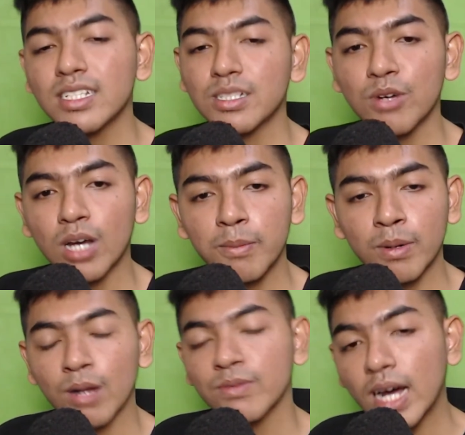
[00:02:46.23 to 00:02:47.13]
Semoga
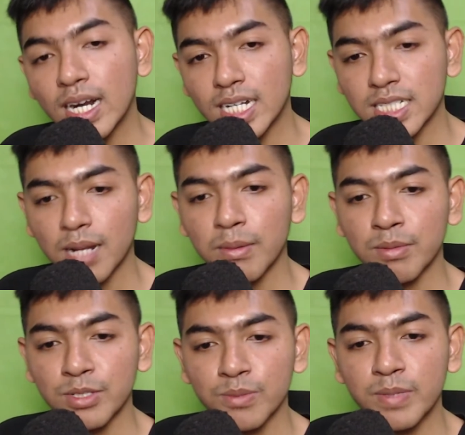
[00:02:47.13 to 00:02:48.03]
bermanfaat dan selamat
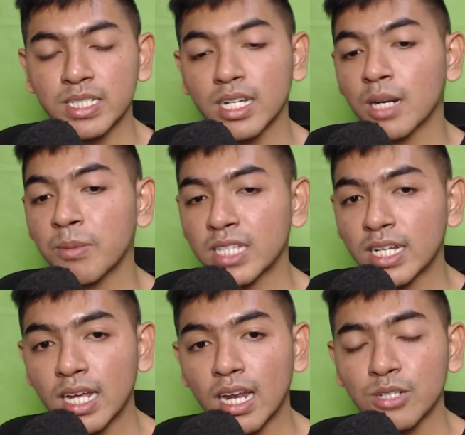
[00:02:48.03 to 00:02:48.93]
mencoba. Jika ada
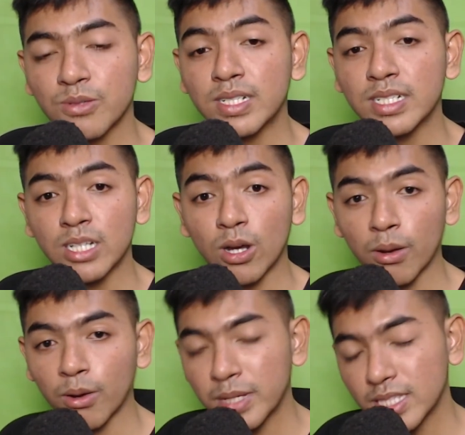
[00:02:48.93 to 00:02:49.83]
pertanyaan langsung aja di
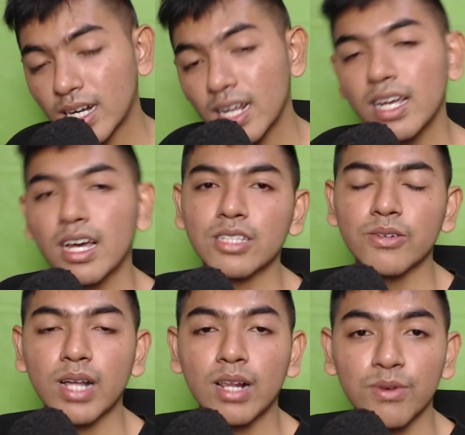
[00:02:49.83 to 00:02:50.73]
kolom komentar
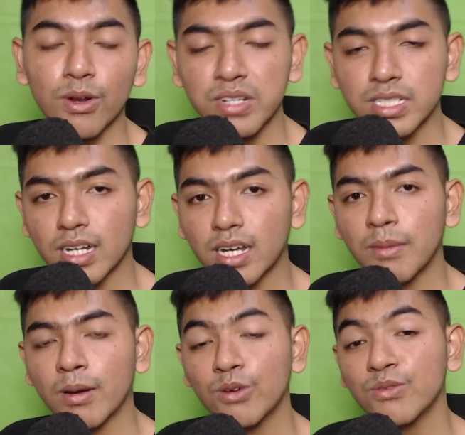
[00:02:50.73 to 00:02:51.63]
atau kalian follow
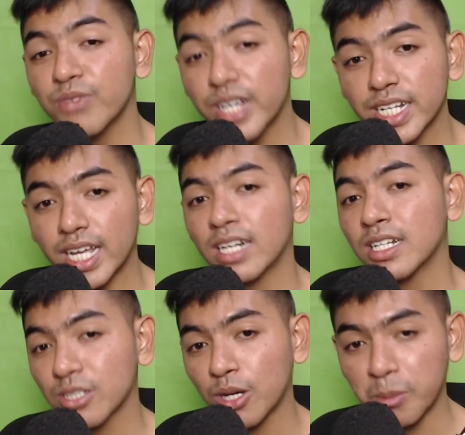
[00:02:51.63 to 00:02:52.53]
Instagram aku ferry
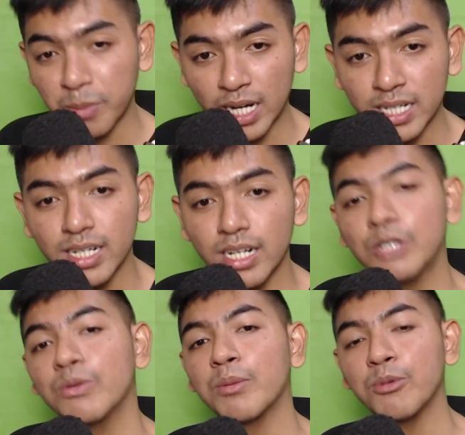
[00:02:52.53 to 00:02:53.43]
underscore pradana
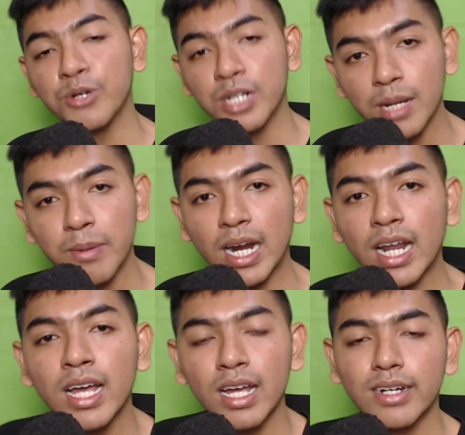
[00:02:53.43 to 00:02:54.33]
28.
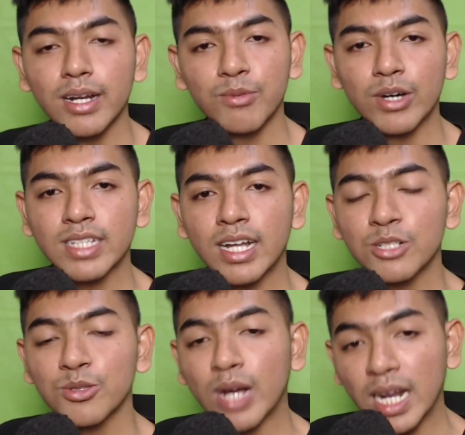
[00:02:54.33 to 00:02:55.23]
Dan buat kalian
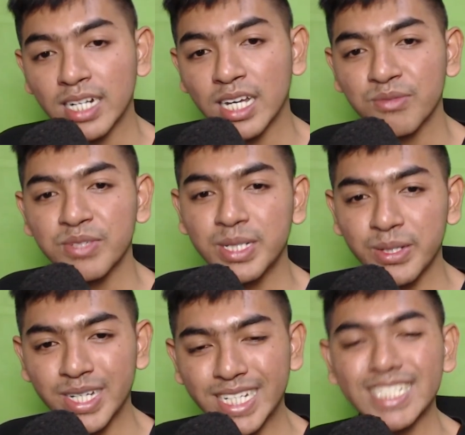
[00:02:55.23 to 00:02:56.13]
yang suka dengan
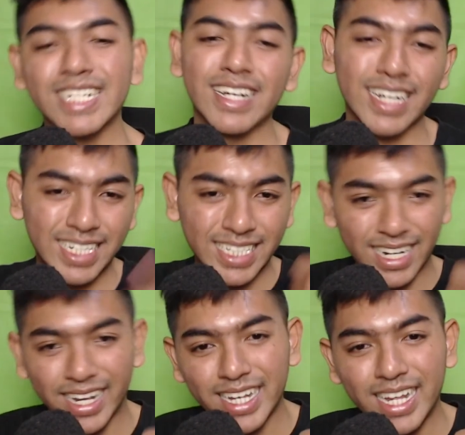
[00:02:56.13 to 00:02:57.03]
video ini silahkan di
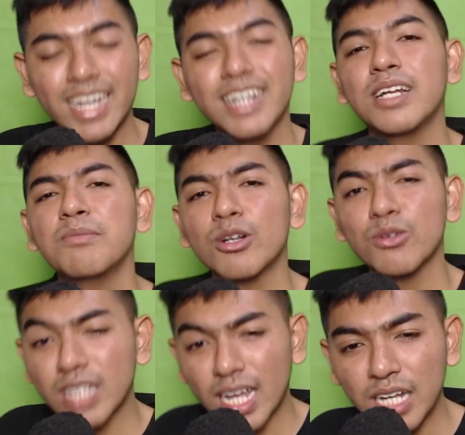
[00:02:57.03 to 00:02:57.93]
like dan
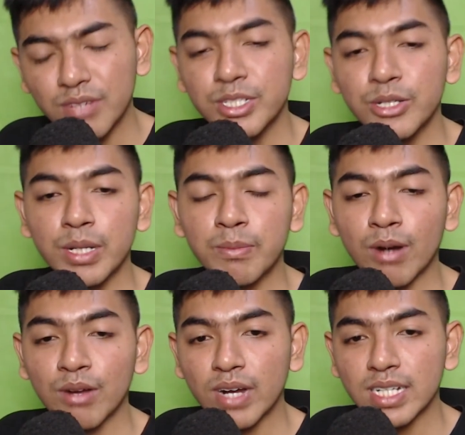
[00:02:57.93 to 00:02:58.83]
menurut kalian video ini
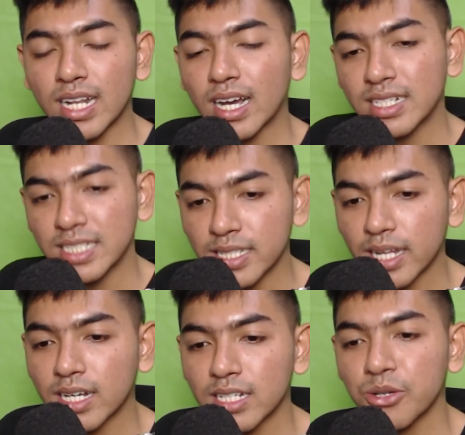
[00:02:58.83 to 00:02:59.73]
bermanfaat silahkan di
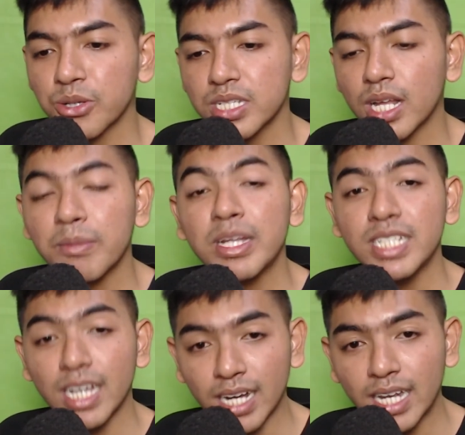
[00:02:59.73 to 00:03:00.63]
share ke sosial
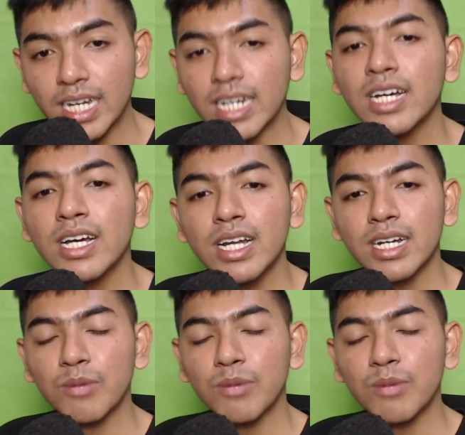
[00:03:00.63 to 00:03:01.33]
media kalian.